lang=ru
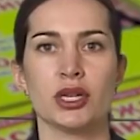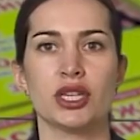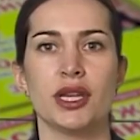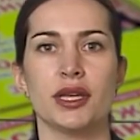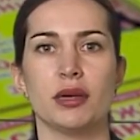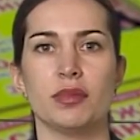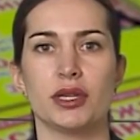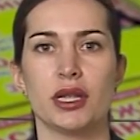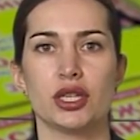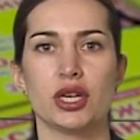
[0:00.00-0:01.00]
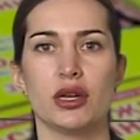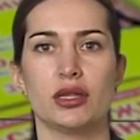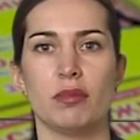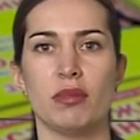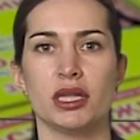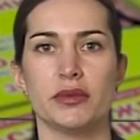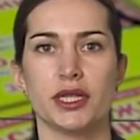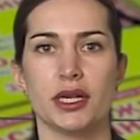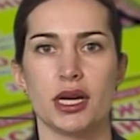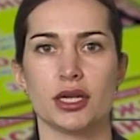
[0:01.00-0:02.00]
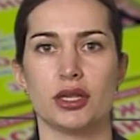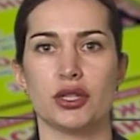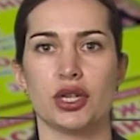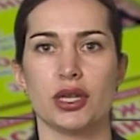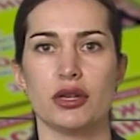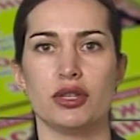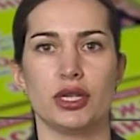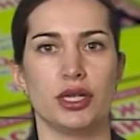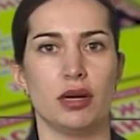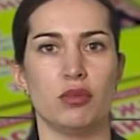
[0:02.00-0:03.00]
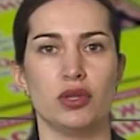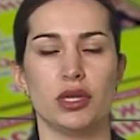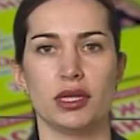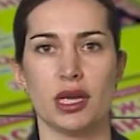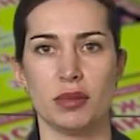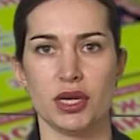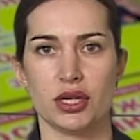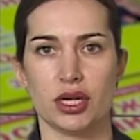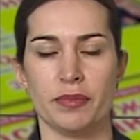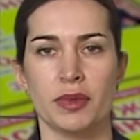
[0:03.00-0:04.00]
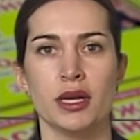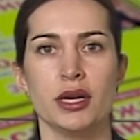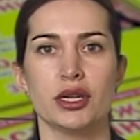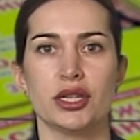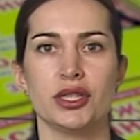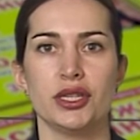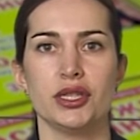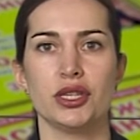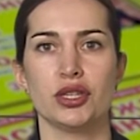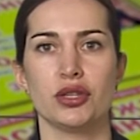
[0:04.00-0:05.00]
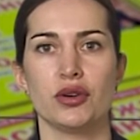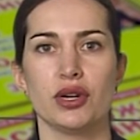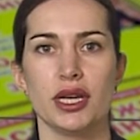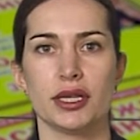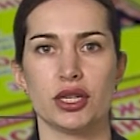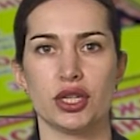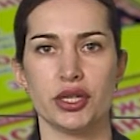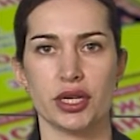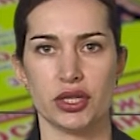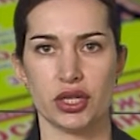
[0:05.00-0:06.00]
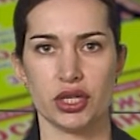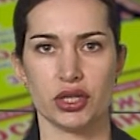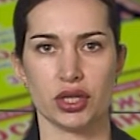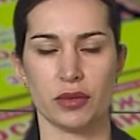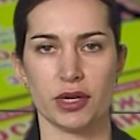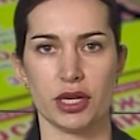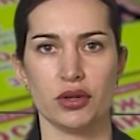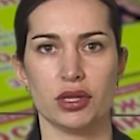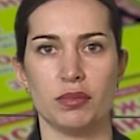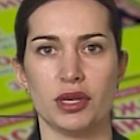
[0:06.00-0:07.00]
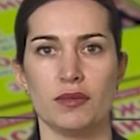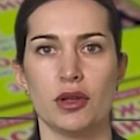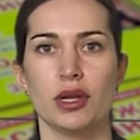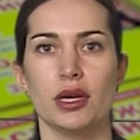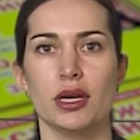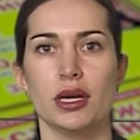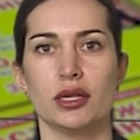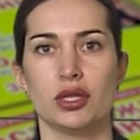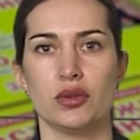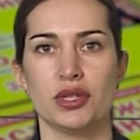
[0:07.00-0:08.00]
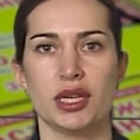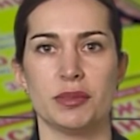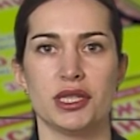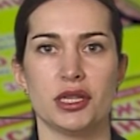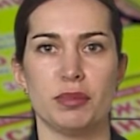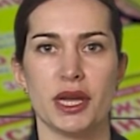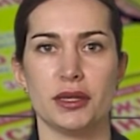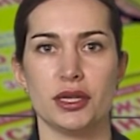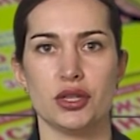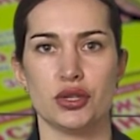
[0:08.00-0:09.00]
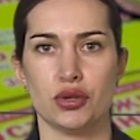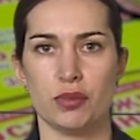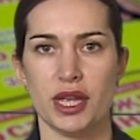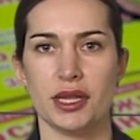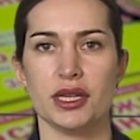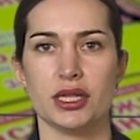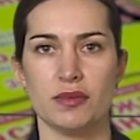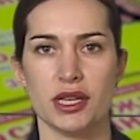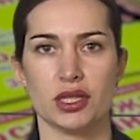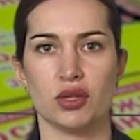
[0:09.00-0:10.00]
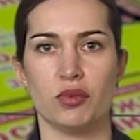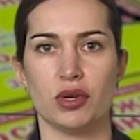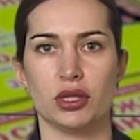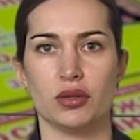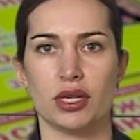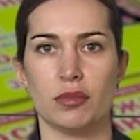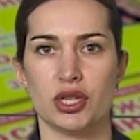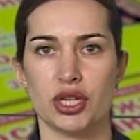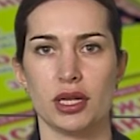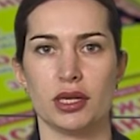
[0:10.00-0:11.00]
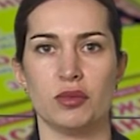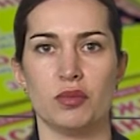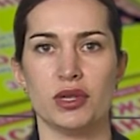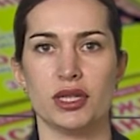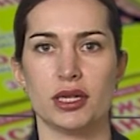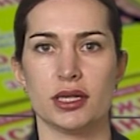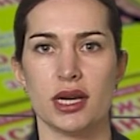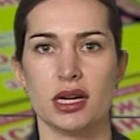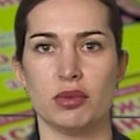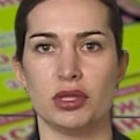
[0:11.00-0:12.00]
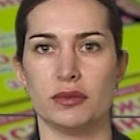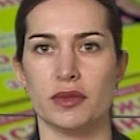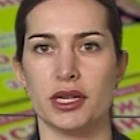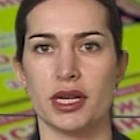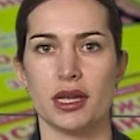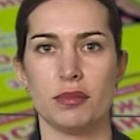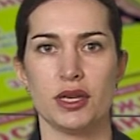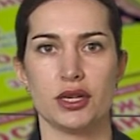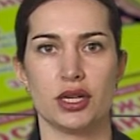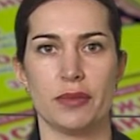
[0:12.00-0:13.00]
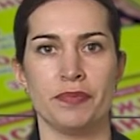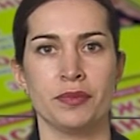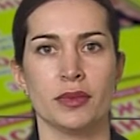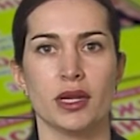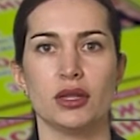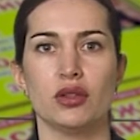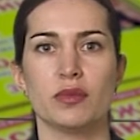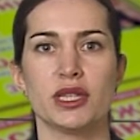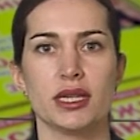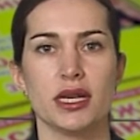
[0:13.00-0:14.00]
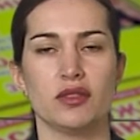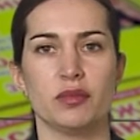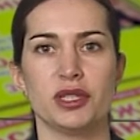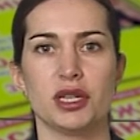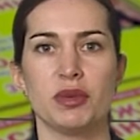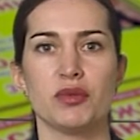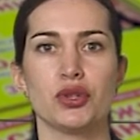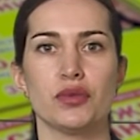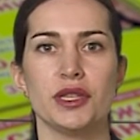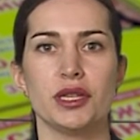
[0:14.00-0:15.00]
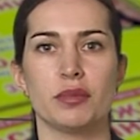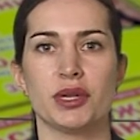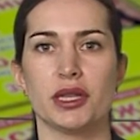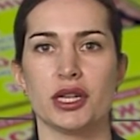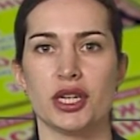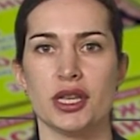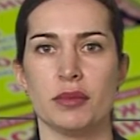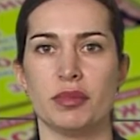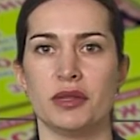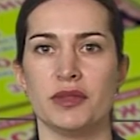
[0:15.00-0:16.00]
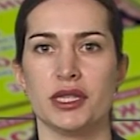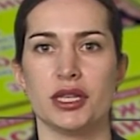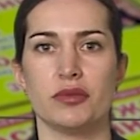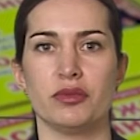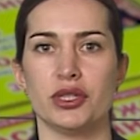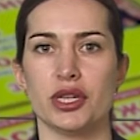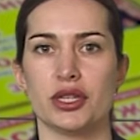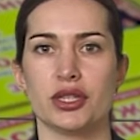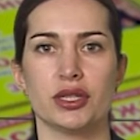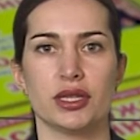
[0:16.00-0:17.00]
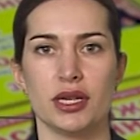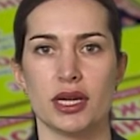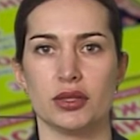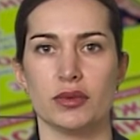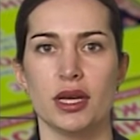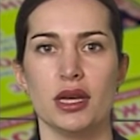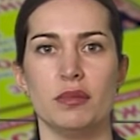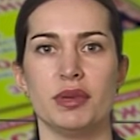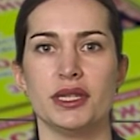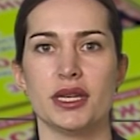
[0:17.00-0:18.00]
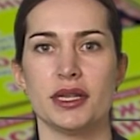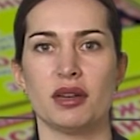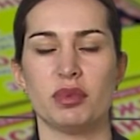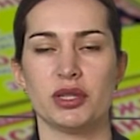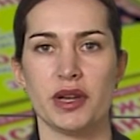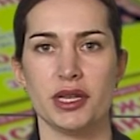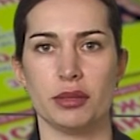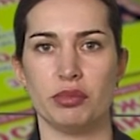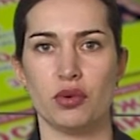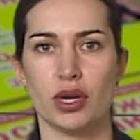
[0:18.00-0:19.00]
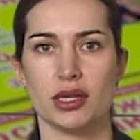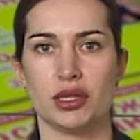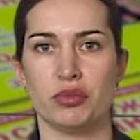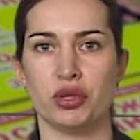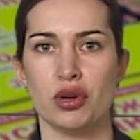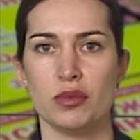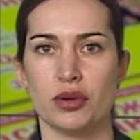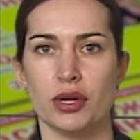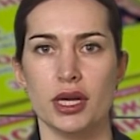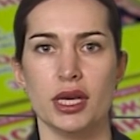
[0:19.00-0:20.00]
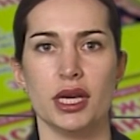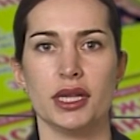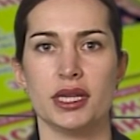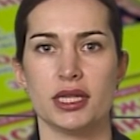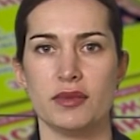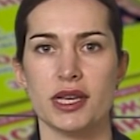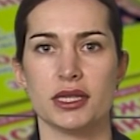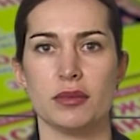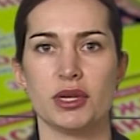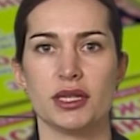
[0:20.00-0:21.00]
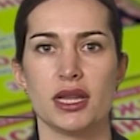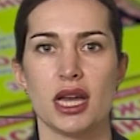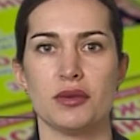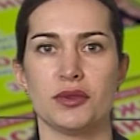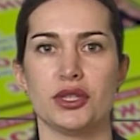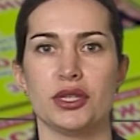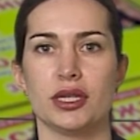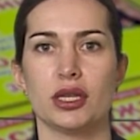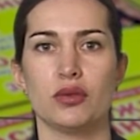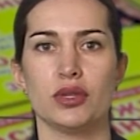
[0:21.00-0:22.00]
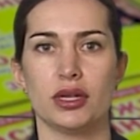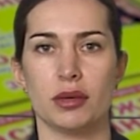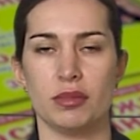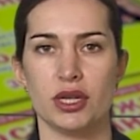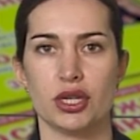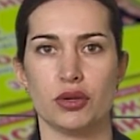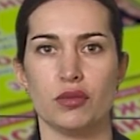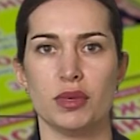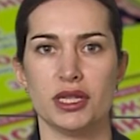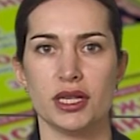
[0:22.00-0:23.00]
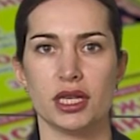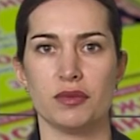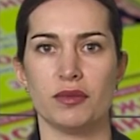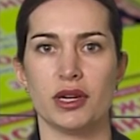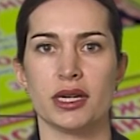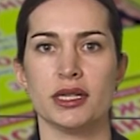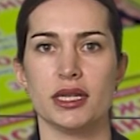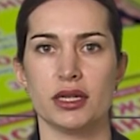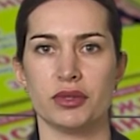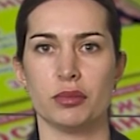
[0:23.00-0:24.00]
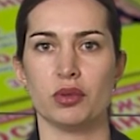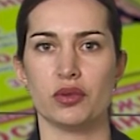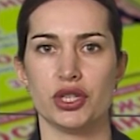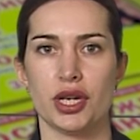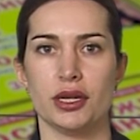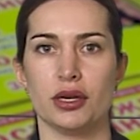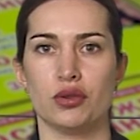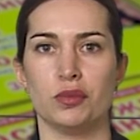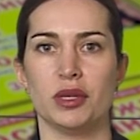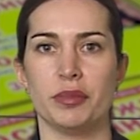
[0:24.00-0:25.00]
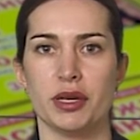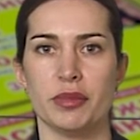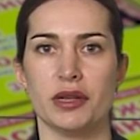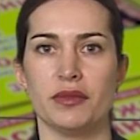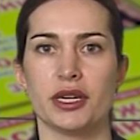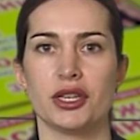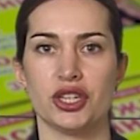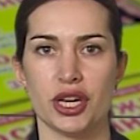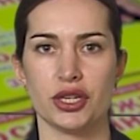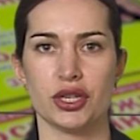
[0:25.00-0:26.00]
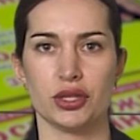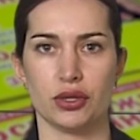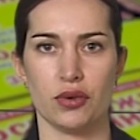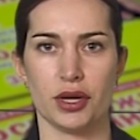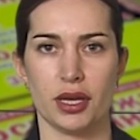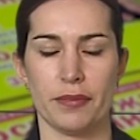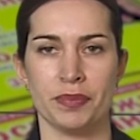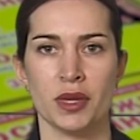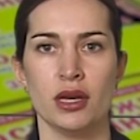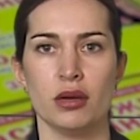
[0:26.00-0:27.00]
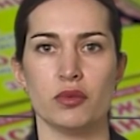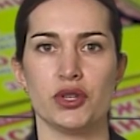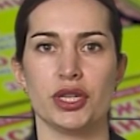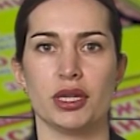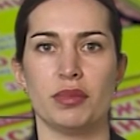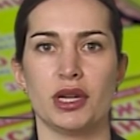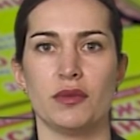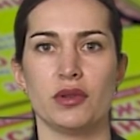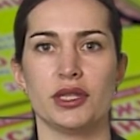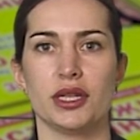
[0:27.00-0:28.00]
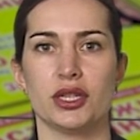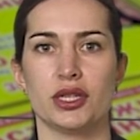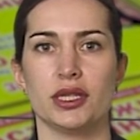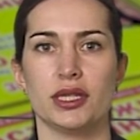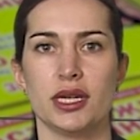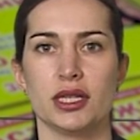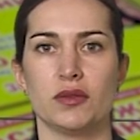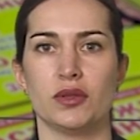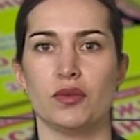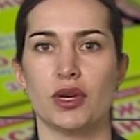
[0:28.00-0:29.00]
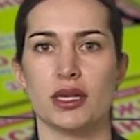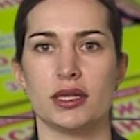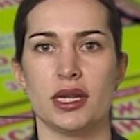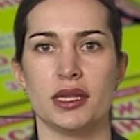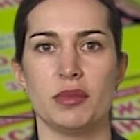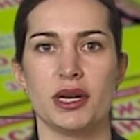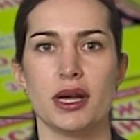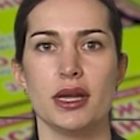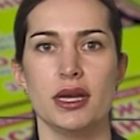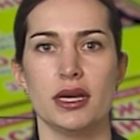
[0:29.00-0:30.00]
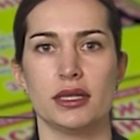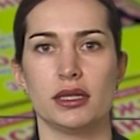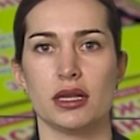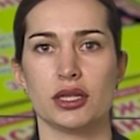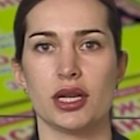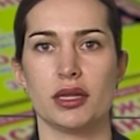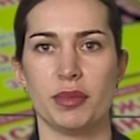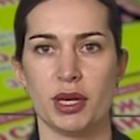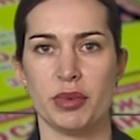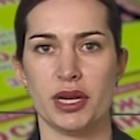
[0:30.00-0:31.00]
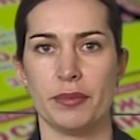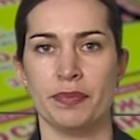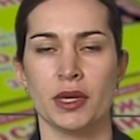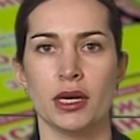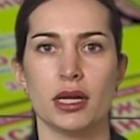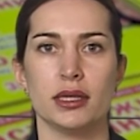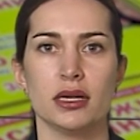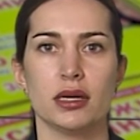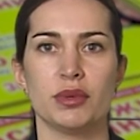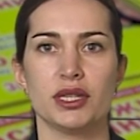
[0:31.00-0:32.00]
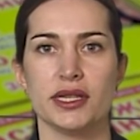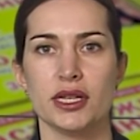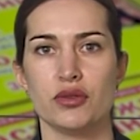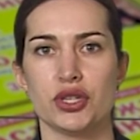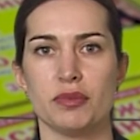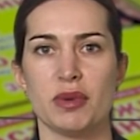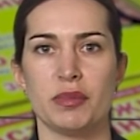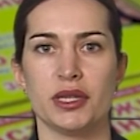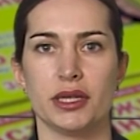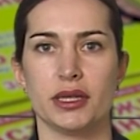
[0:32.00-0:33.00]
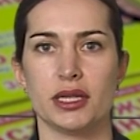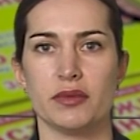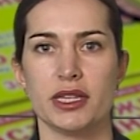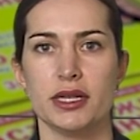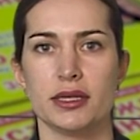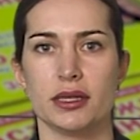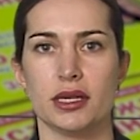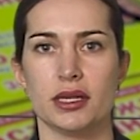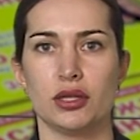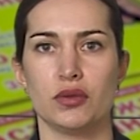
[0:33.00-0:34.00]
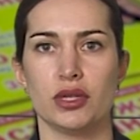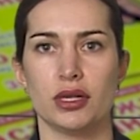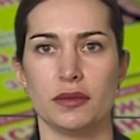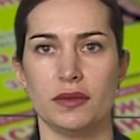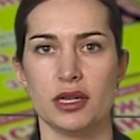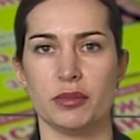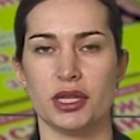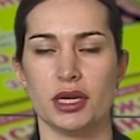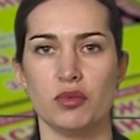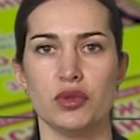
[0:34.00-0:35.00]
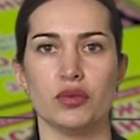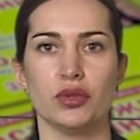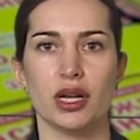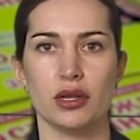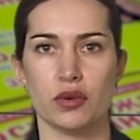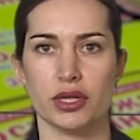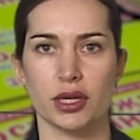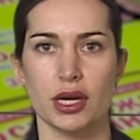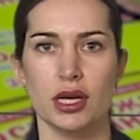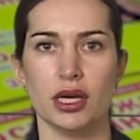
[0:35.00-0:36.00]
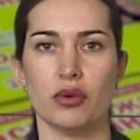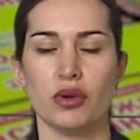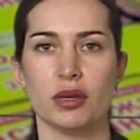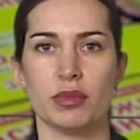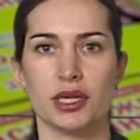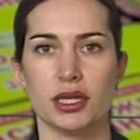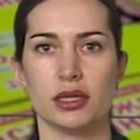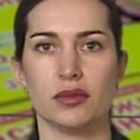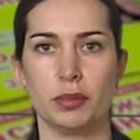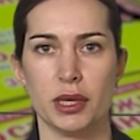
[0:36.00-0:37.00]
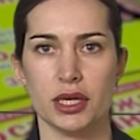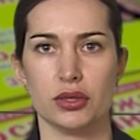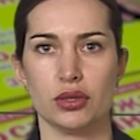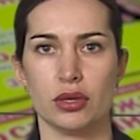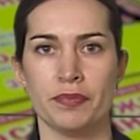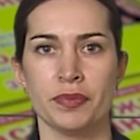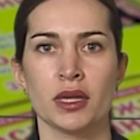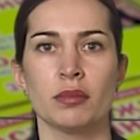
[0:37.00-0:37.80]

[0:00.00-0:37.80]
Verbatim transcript: Мошенники продолжают обманывать граждан, желающих заработать на бирже. 64-летний житель Дзержинского района перевел 175 тысяч рублей неизвестному, который обещал ему быстрый заработок в игре на бирже. На одном из сайтов потерпевший увидел предложение по инвестированию денежных средств. Пенсионер позвонил по указанному номеру, и неизвестный, представившись сотрудником биржи, убедил его в гарантированном получении крупной прибыли в кратчайшие сроки. Мужчина перевел денежные средства на указанные номера и стал ждать прибыли. Однако при следующей попытке дозвониться до сотрудника фирмы ему не удалось, и он обратился в полицию.